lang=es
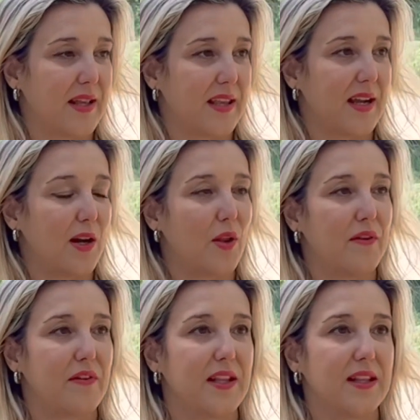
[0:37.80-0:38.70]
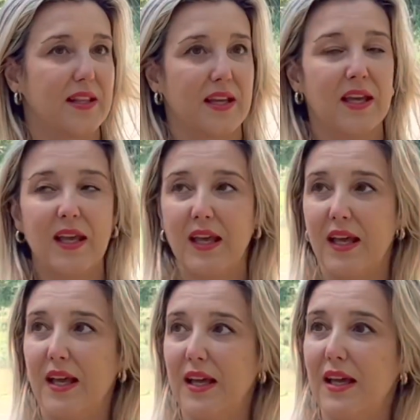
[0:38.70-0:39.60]
llegar a las diferentes
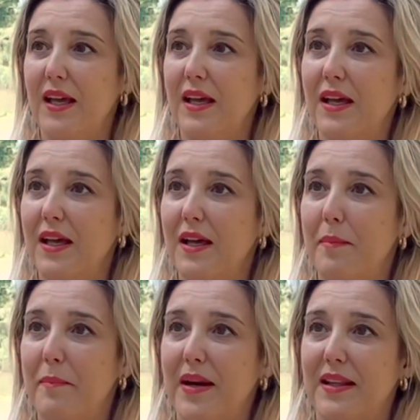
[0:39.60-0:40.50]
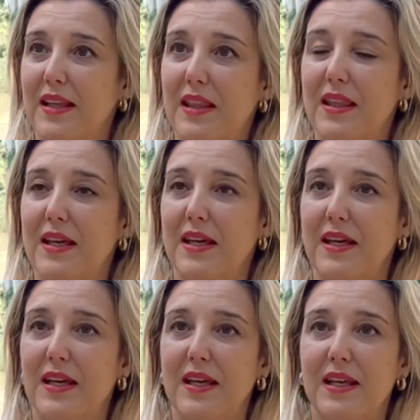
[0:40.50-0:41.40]
eh, partes
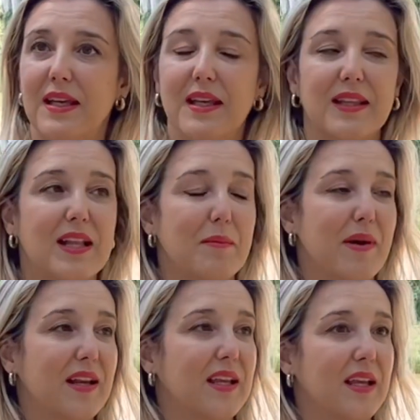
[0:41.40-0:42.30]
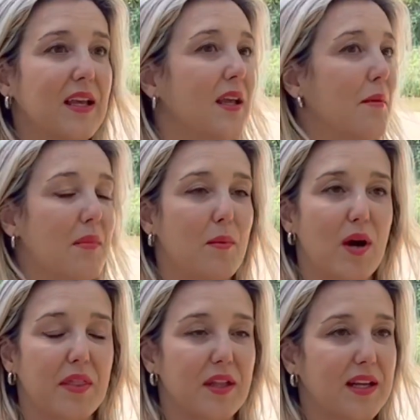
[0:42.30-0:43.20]
de del parque vamos a
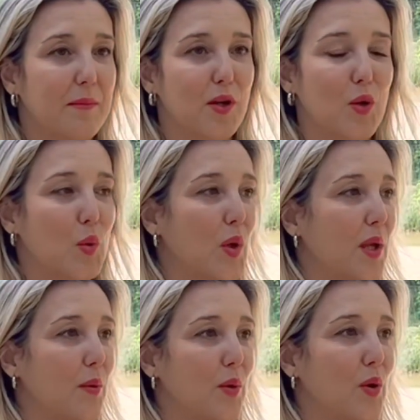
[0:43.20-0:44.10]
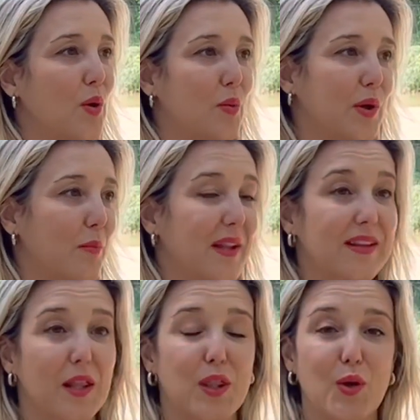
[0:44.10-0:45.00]
hacer caminos nuevos, bueno,
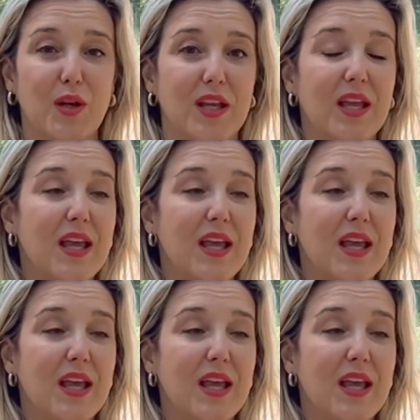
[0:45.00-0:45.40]
plantaciones,